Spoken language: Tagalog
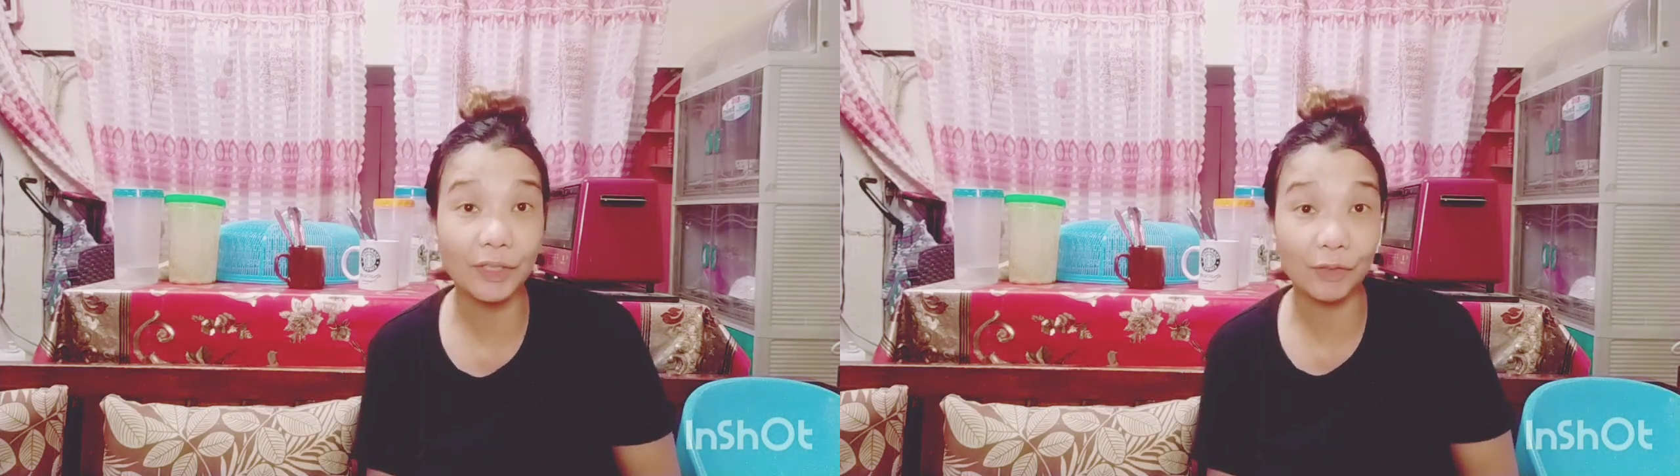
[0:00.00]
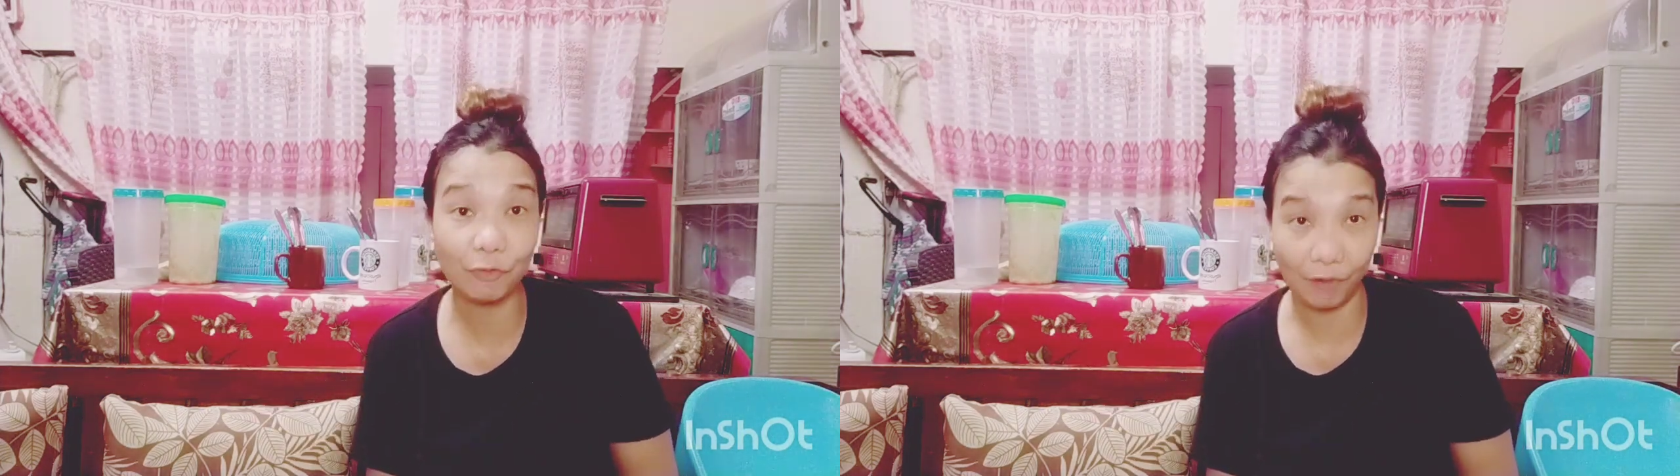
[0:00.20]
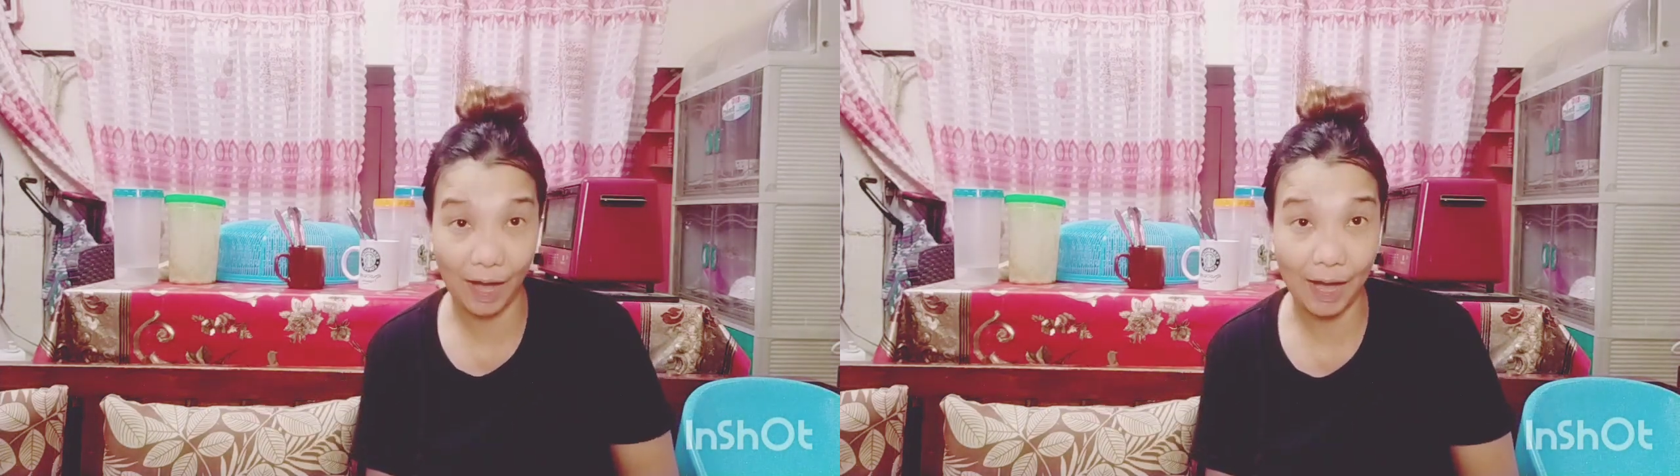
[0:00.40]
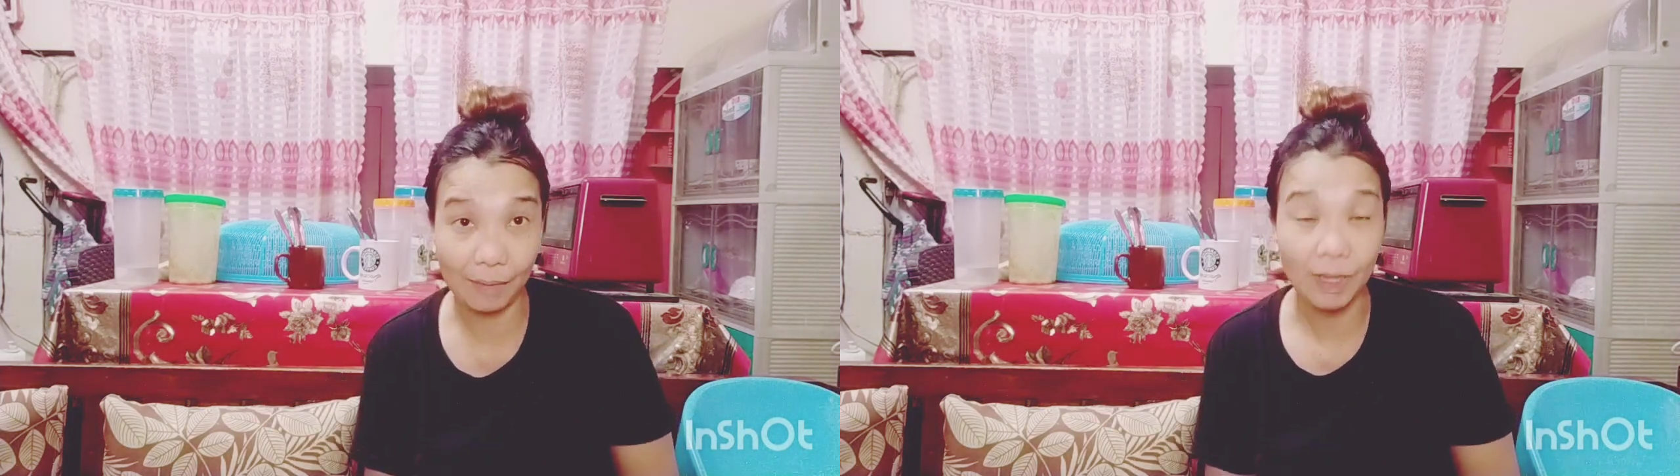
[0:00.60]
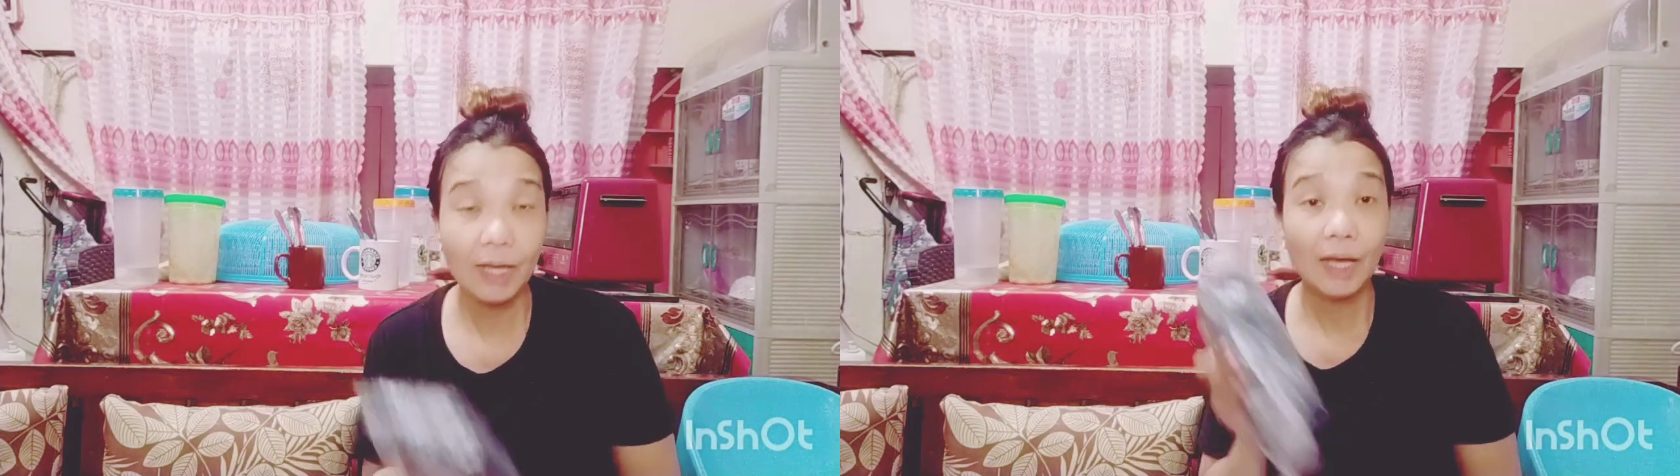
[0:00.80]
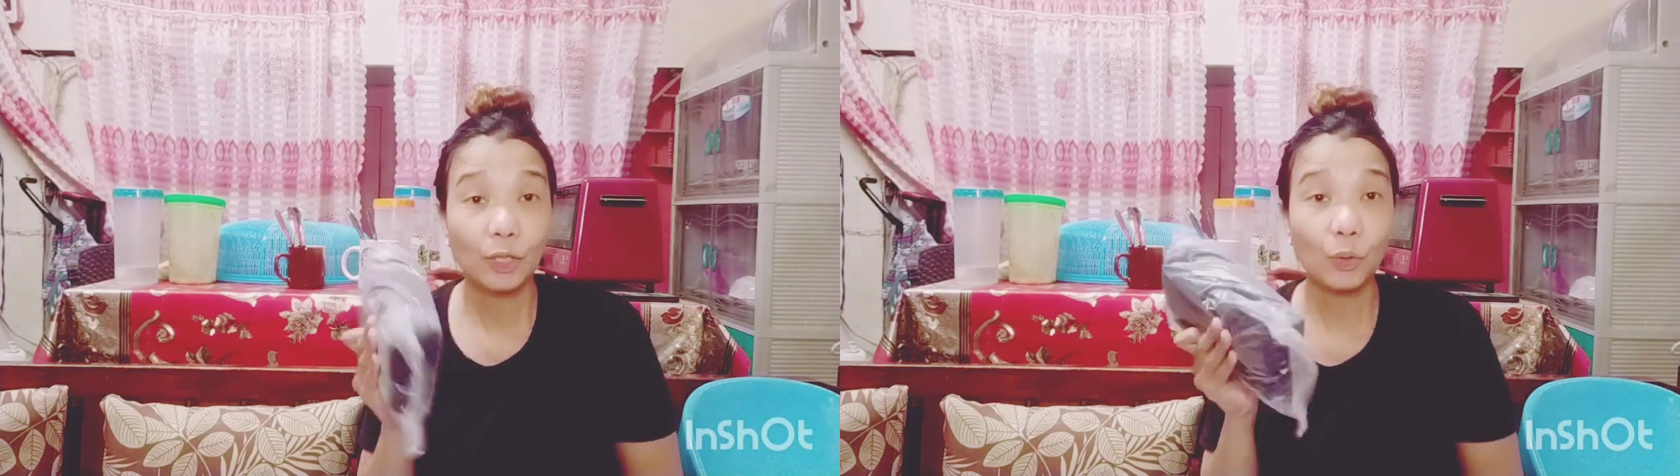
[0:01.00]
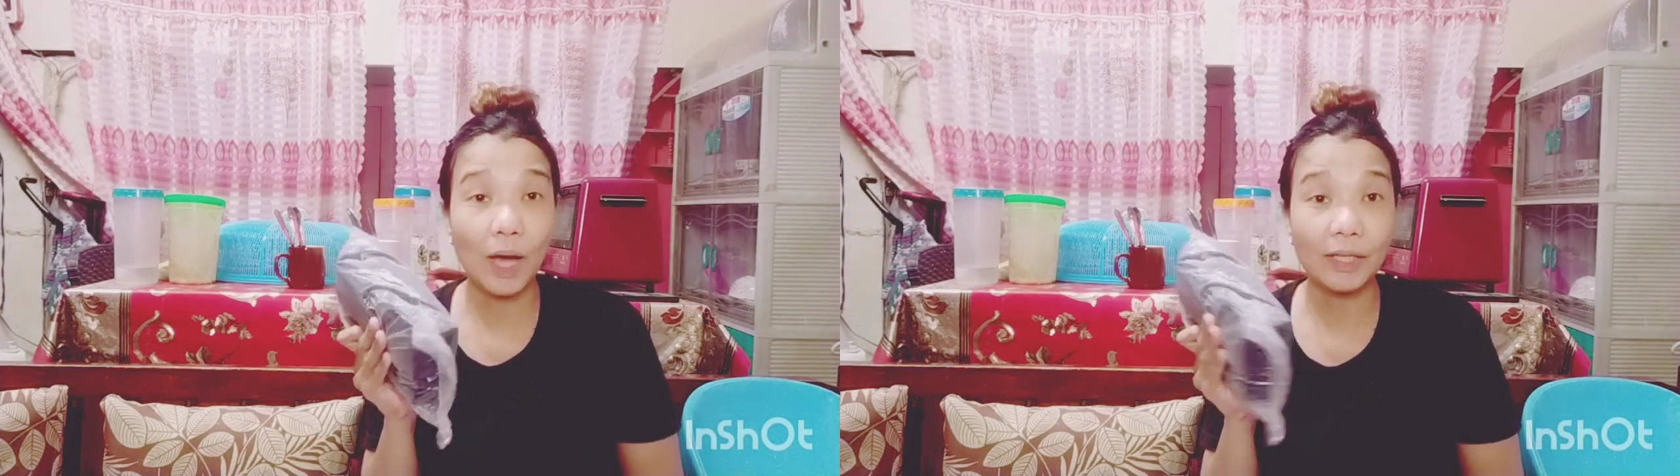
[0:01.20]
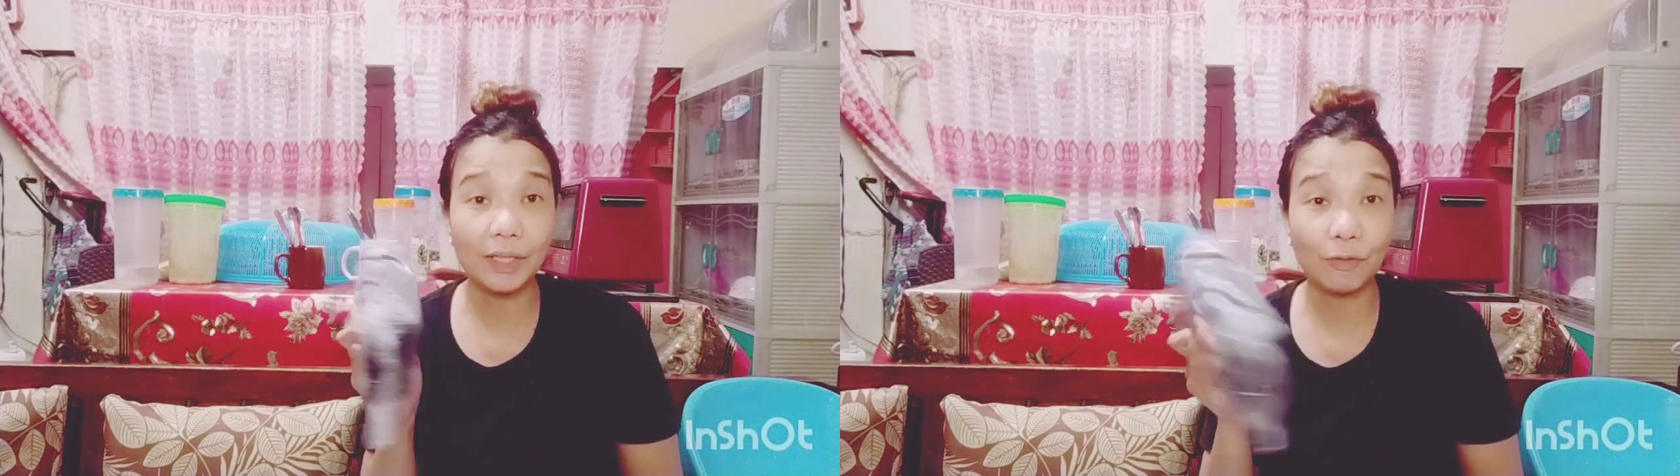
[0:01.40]
205.
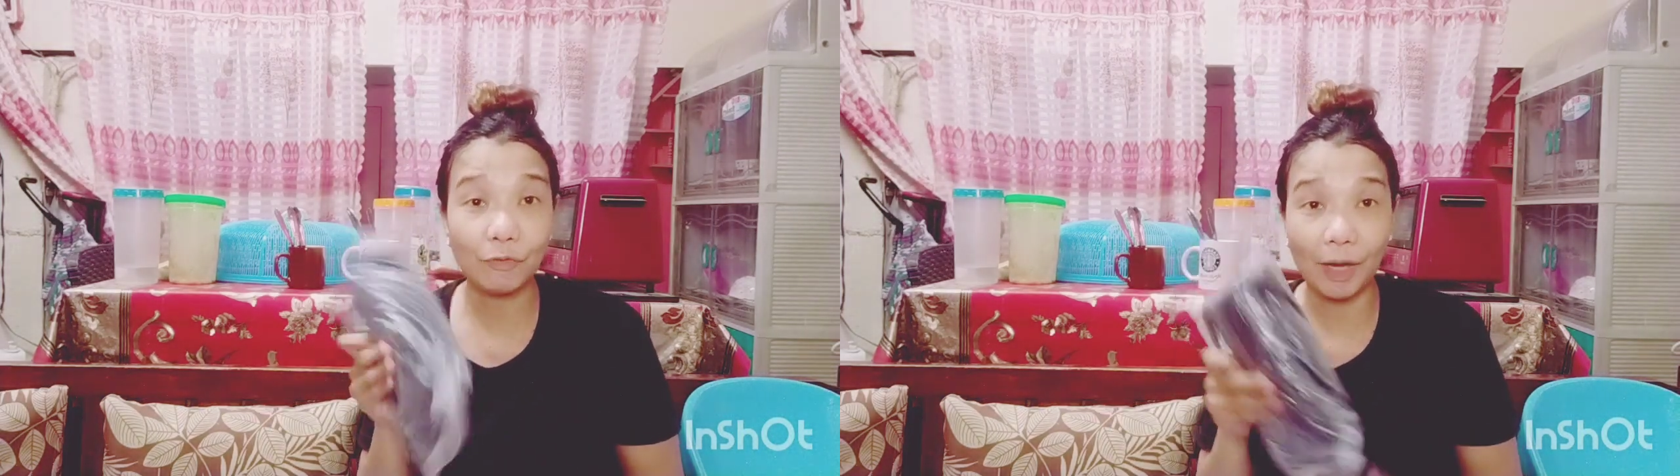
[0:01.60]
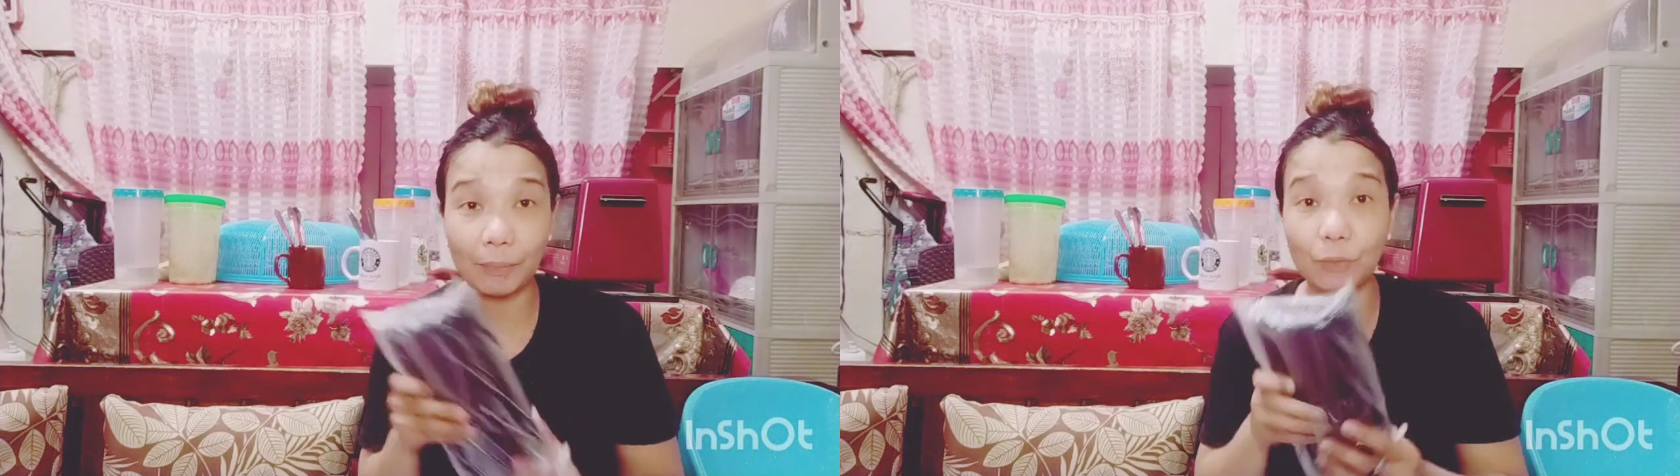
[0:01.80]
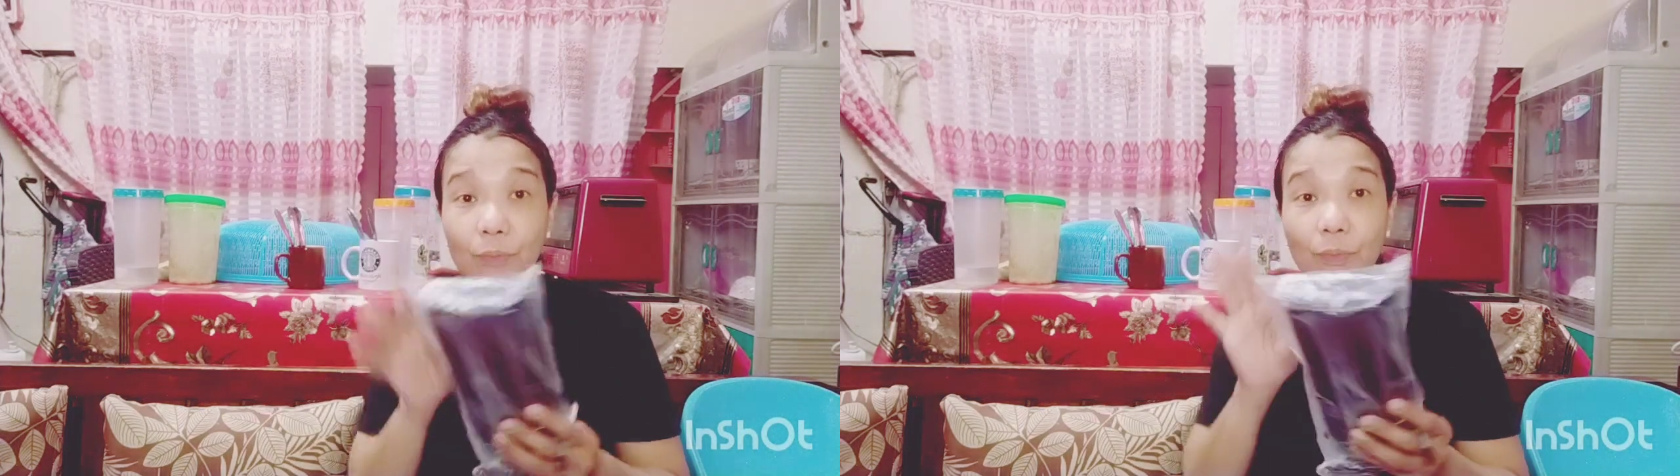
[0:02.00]
205 yung